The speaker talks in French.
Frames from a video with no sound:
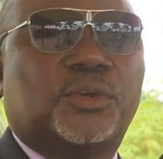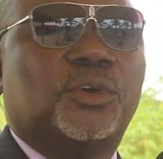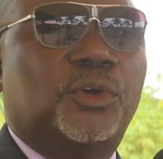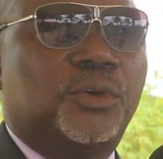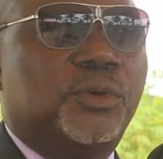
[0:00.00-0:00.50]

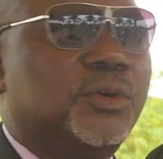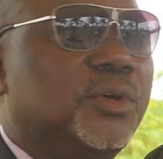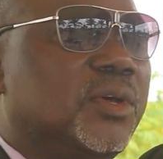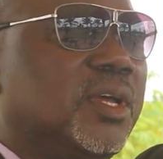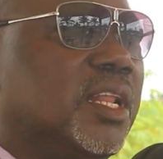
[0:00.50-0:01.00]
que
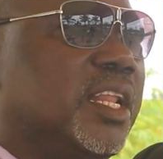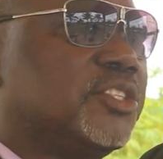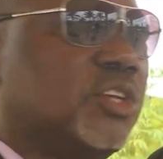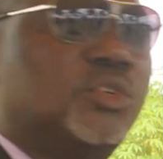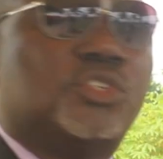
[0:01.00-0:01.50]
les
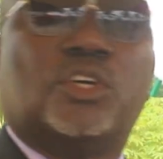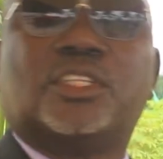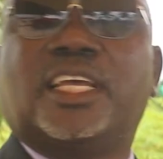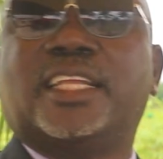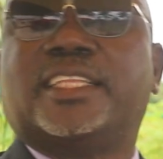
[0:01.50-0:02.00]
centres de
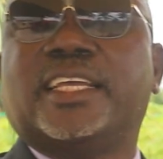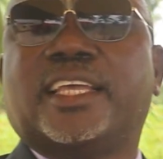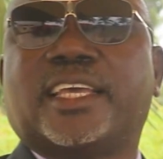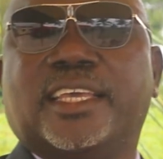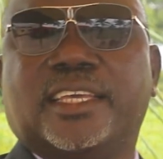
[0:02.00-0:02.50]
santé
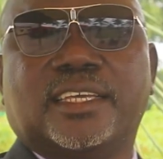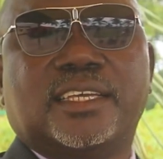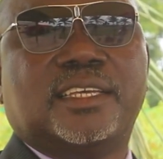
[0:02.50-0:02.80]
intégrés